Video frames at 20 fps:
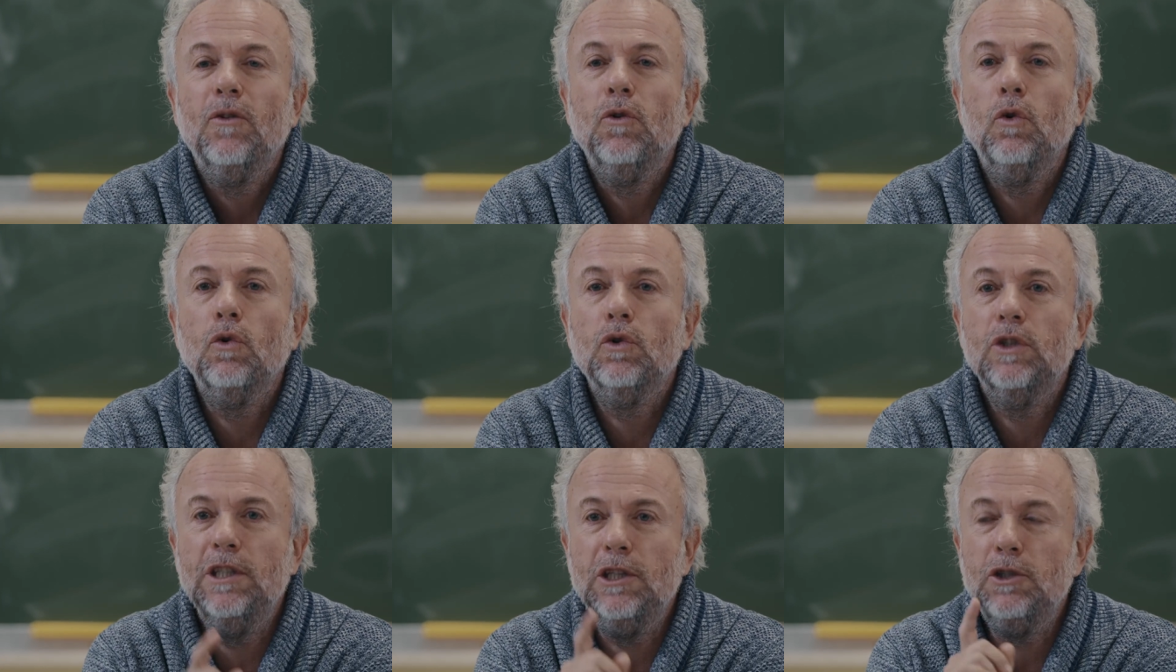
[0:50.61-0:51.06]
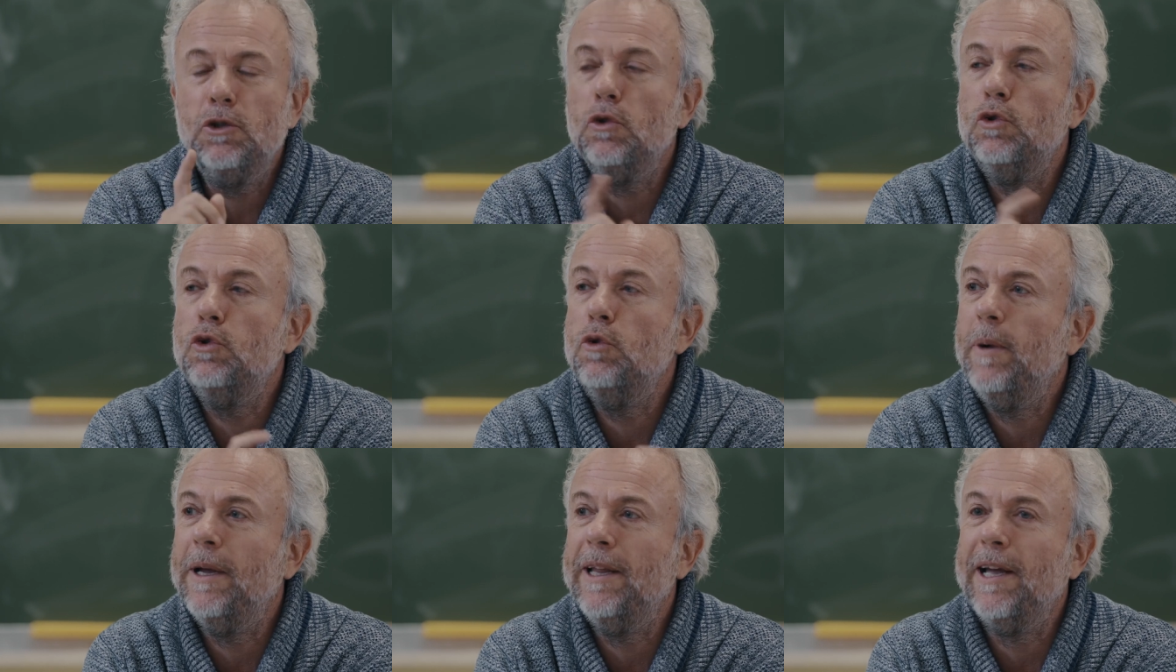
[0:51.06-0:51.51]
Donc dis je
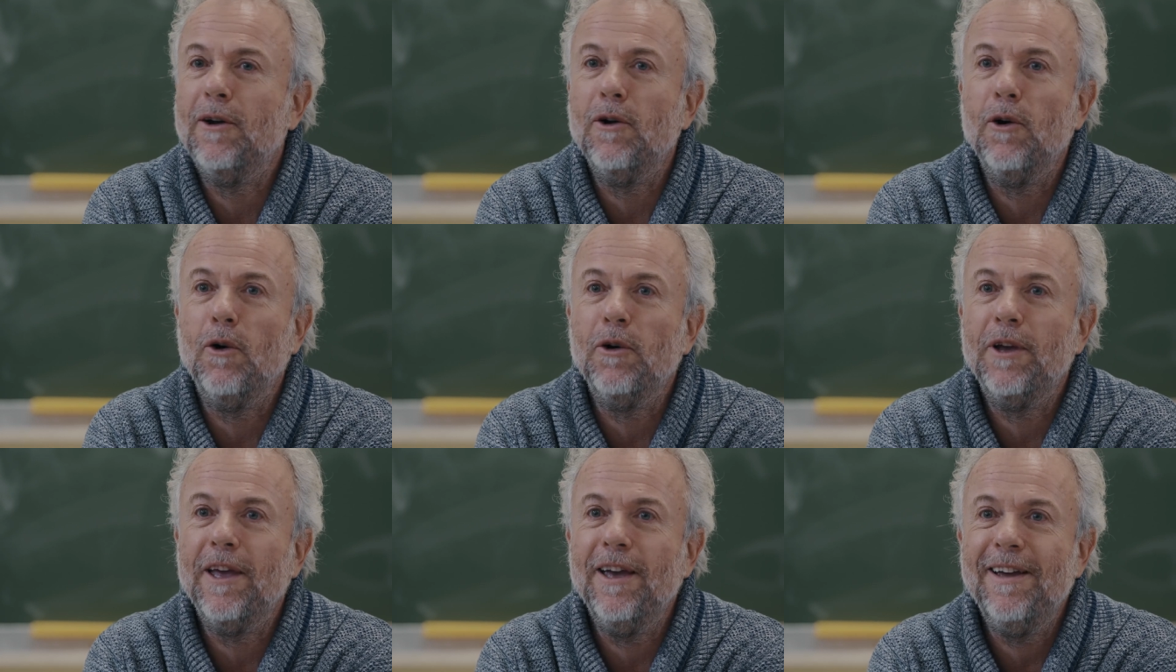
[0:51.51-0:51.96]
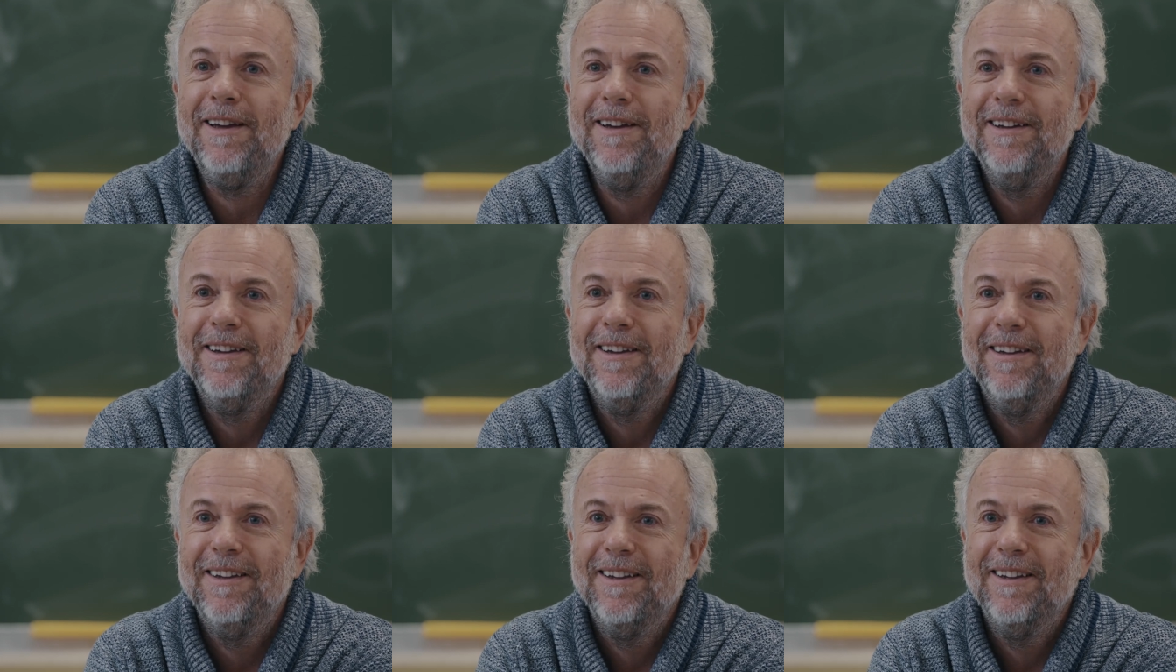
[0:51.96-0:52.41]
suis pas d'accord, ok Je
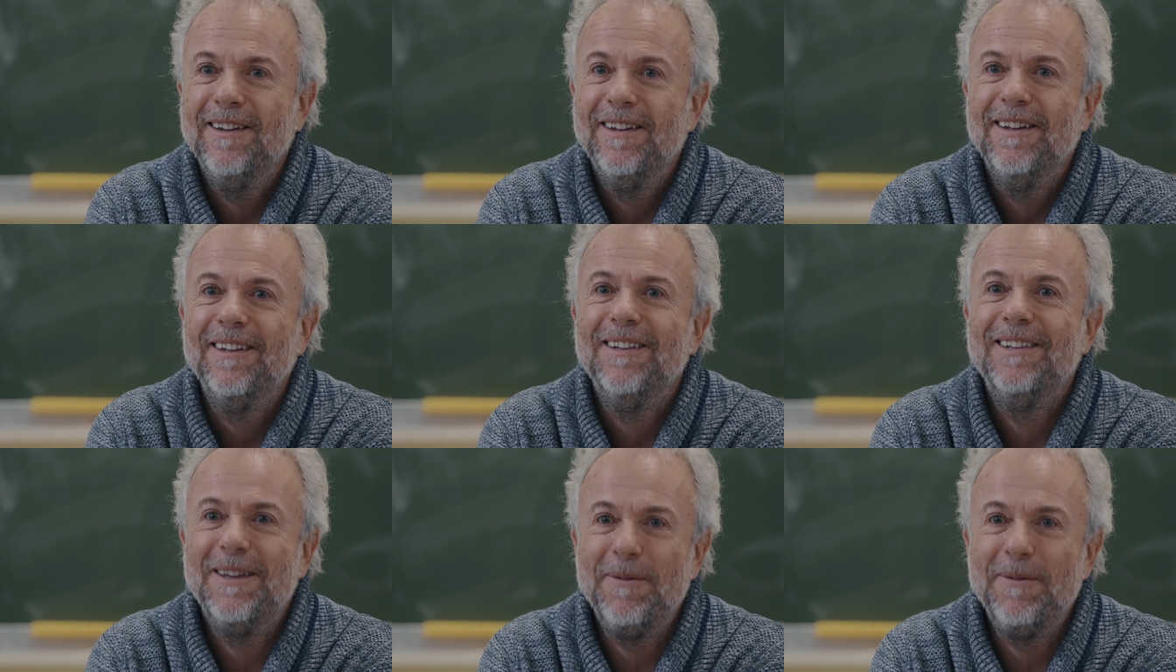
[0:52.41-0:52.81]
suis pas d'accord.